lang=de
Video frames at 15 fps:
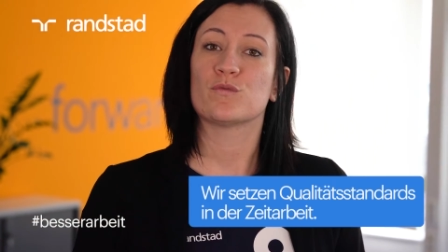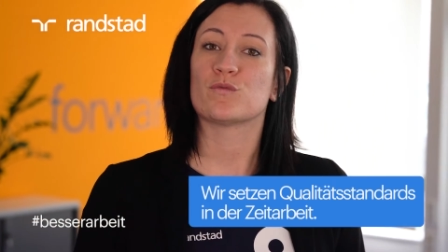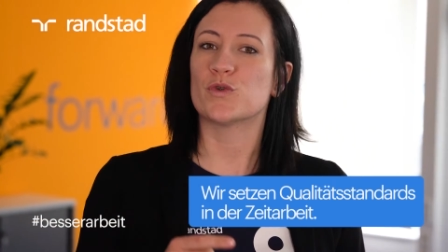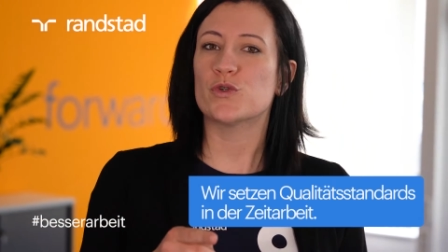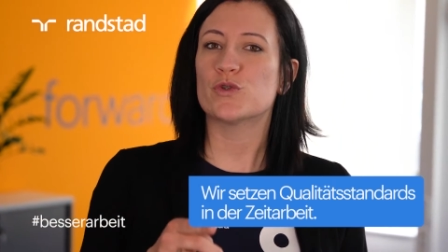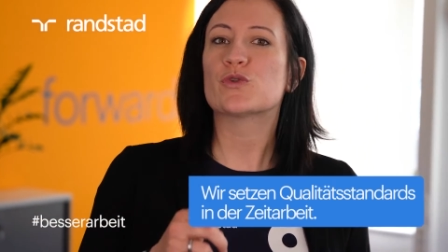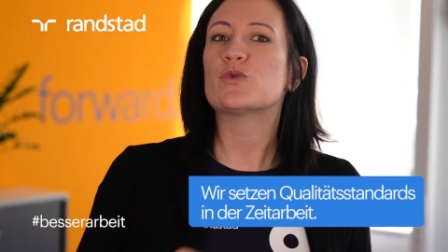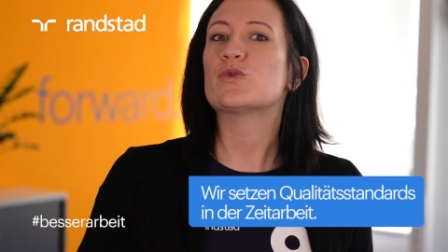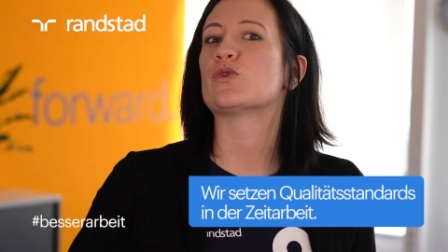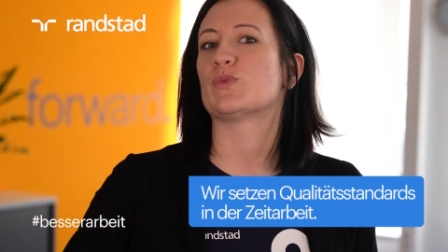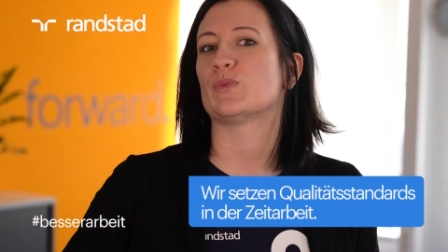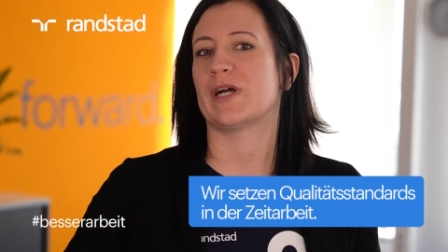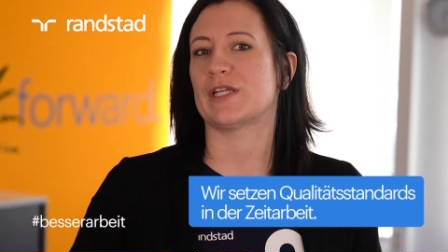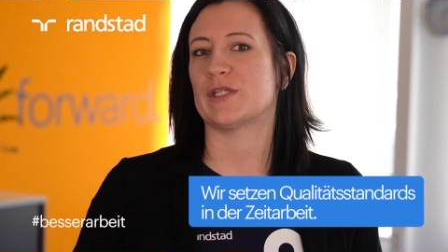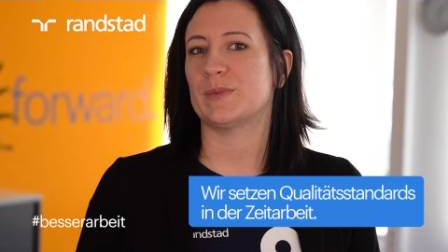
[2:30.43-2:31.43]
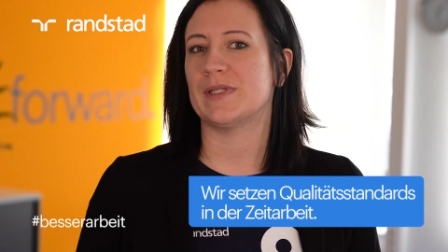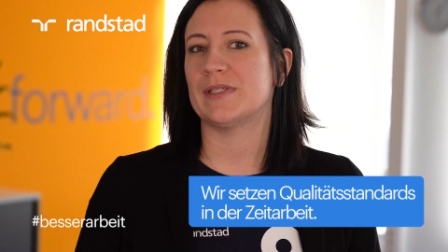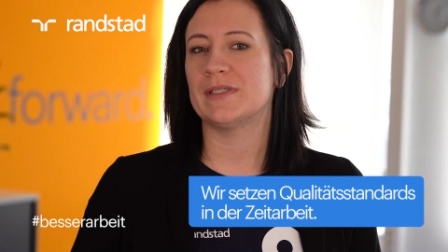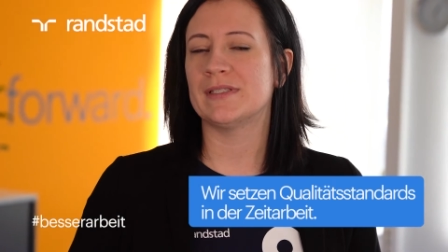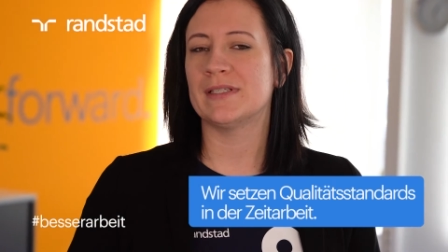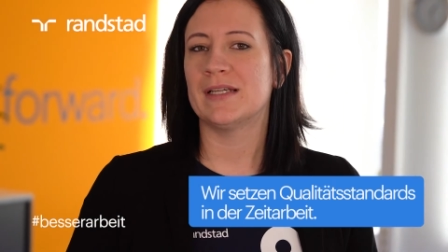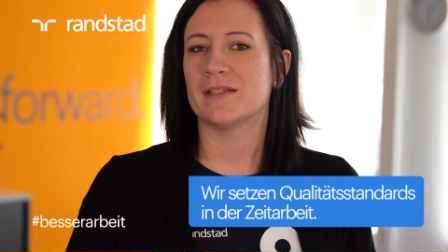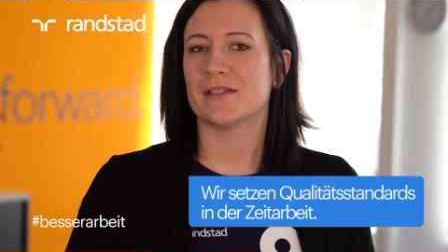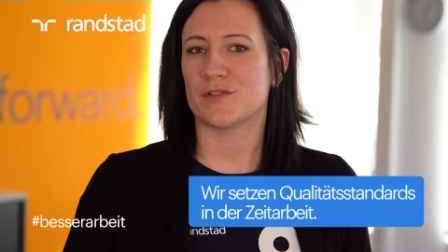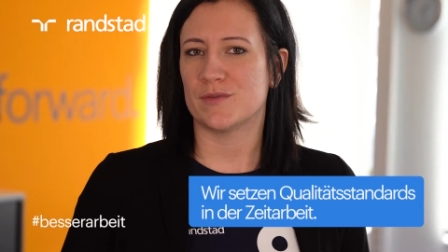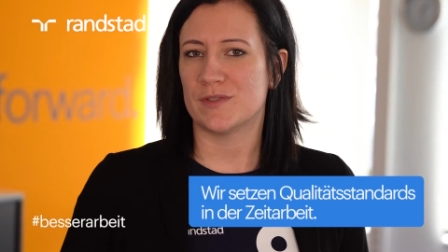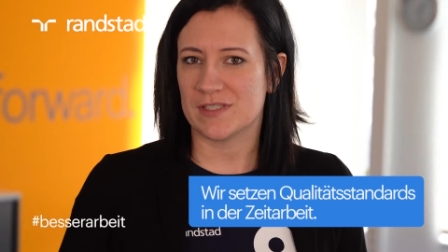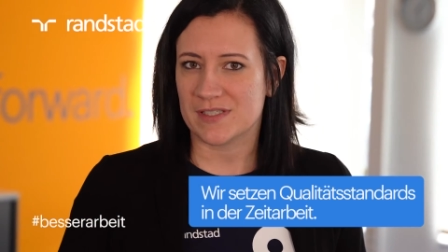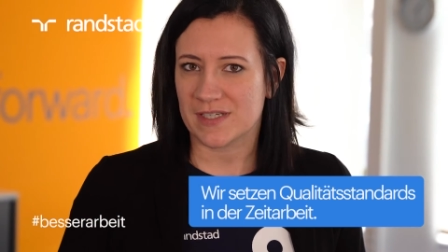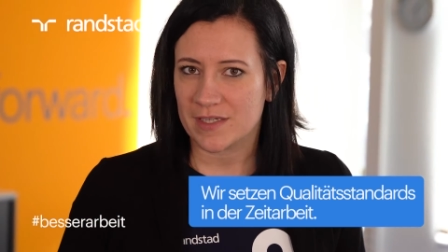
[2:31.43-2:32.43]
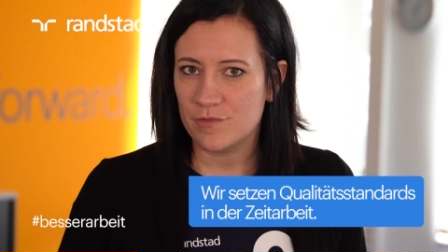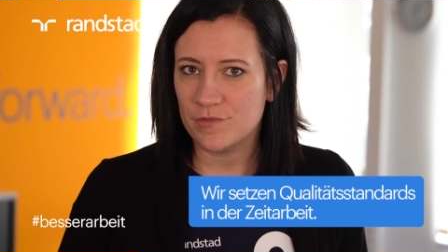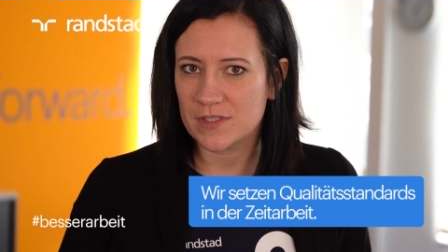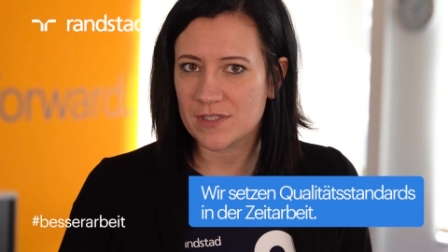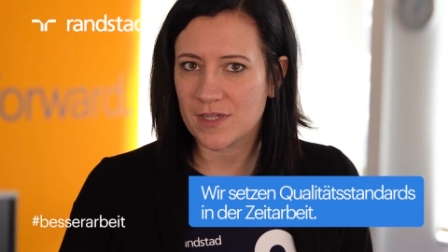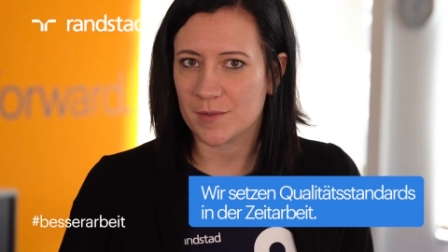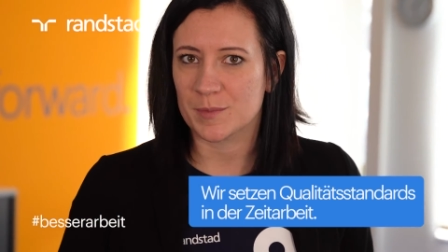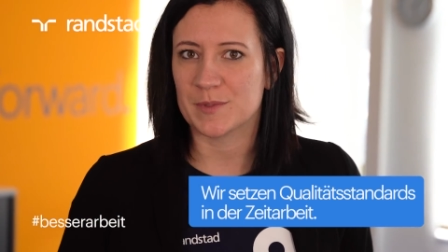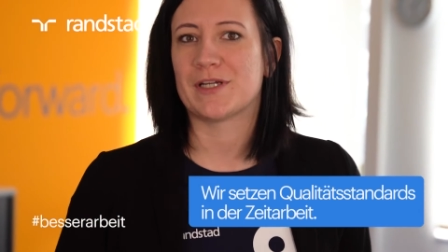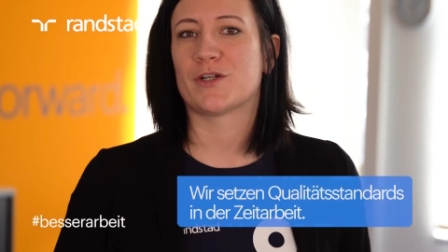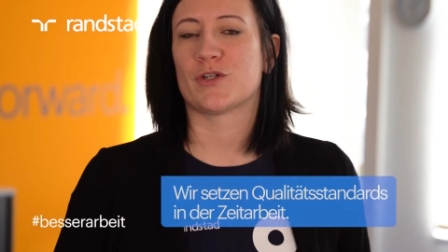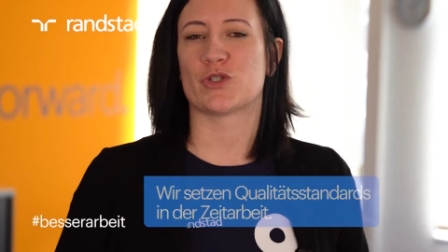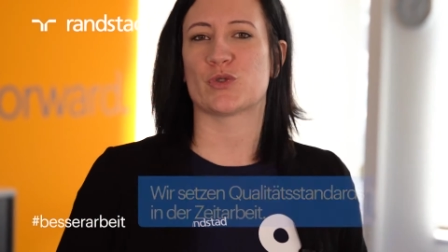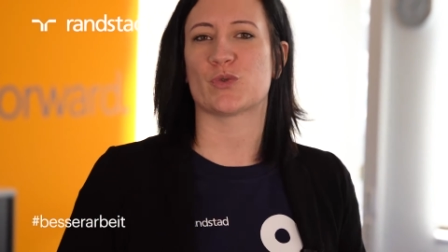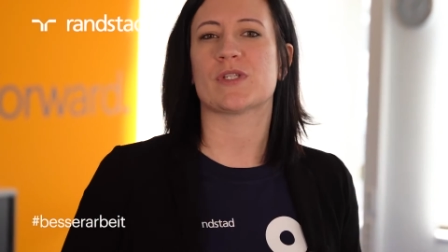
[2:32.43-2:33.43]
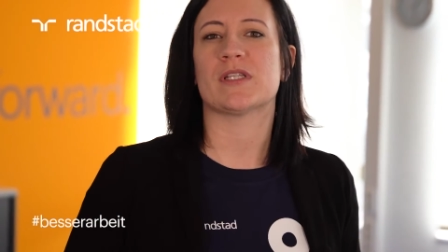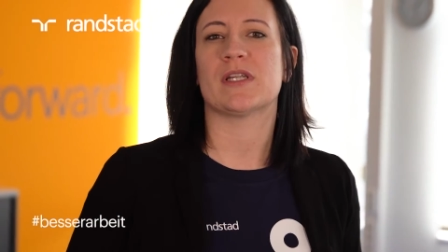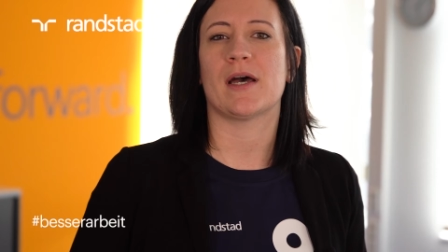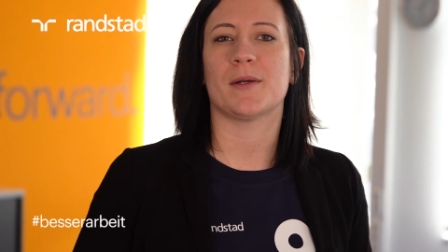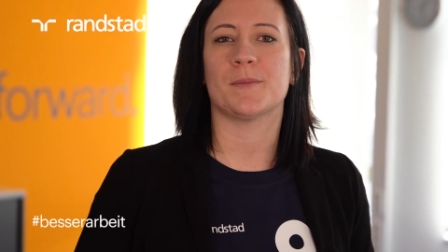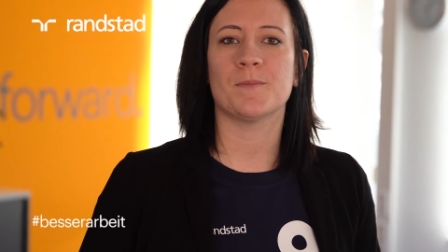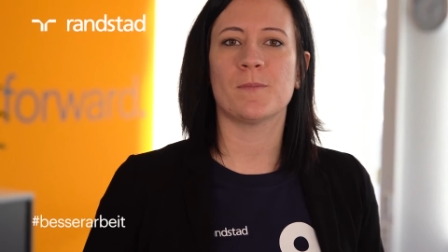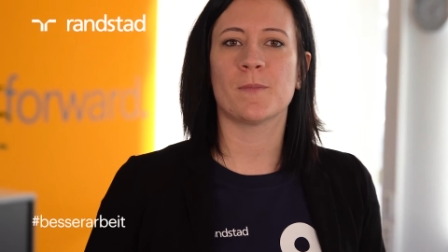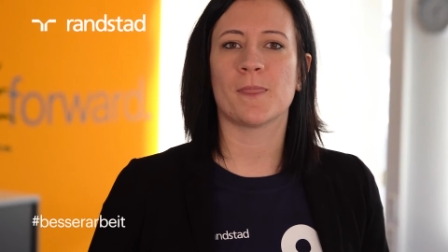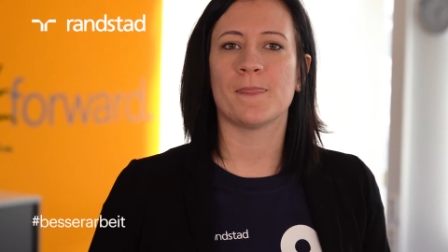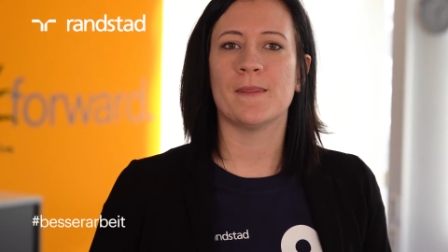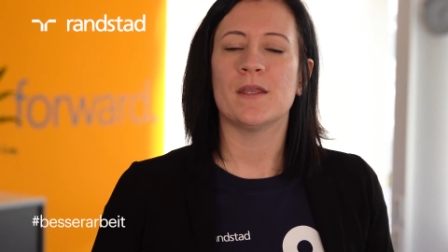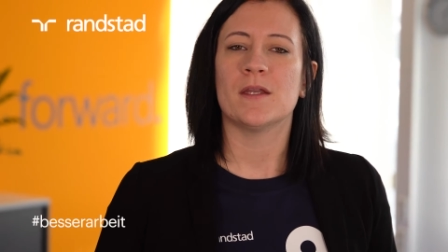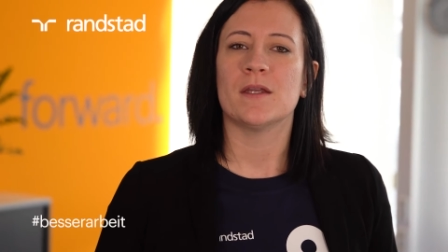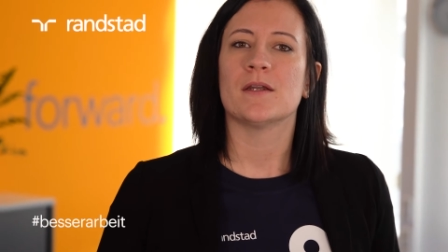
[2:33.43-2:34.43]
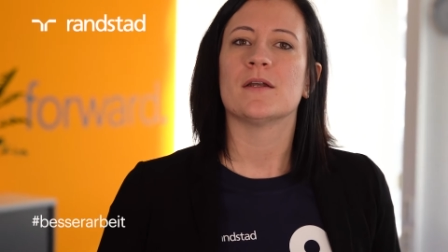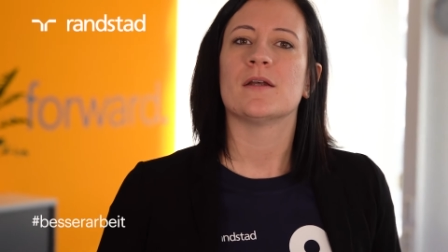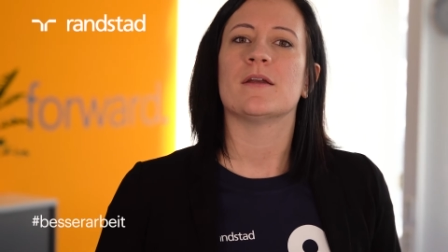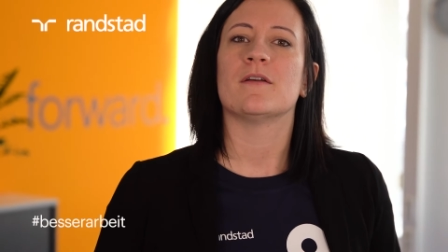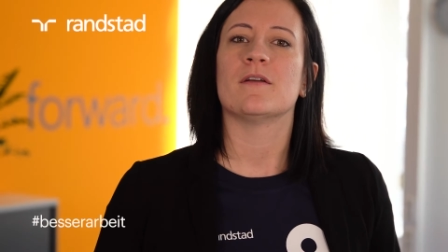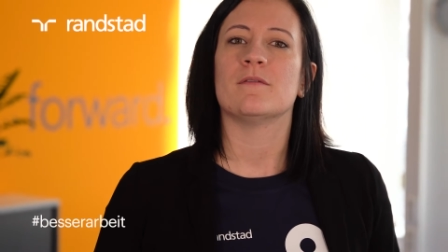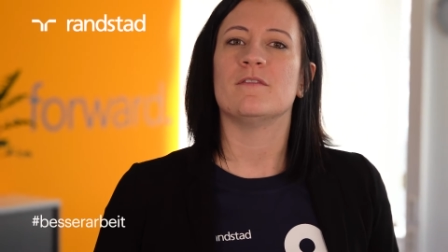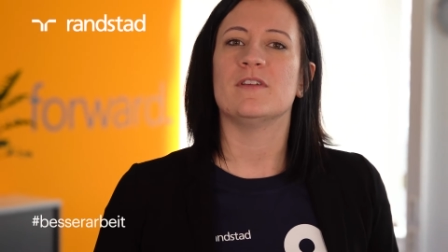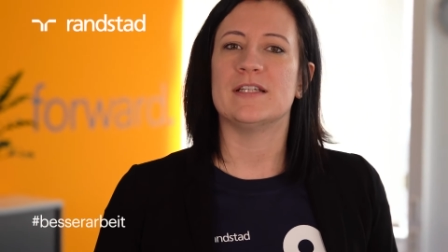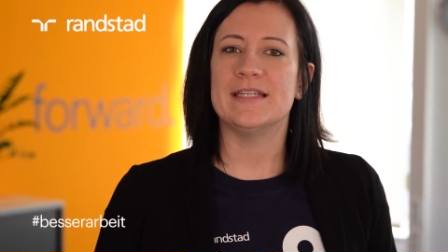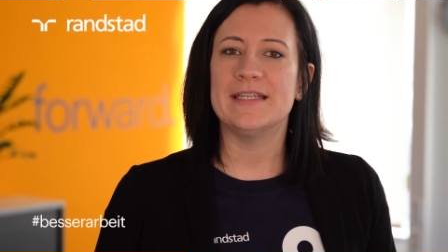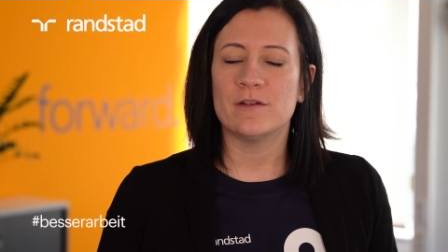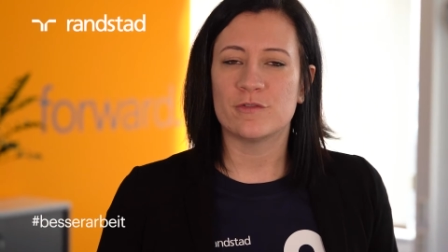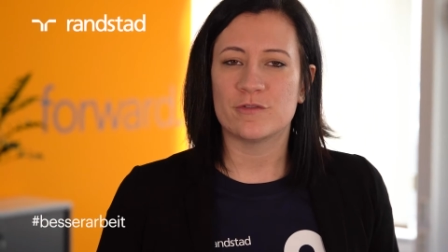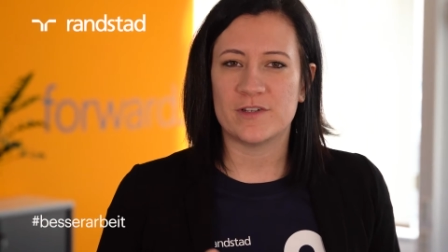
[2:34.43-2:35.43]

Wusstest du zum Beispiel, dass wir den Tarifvertrag mit angestoßen haben, wir liegen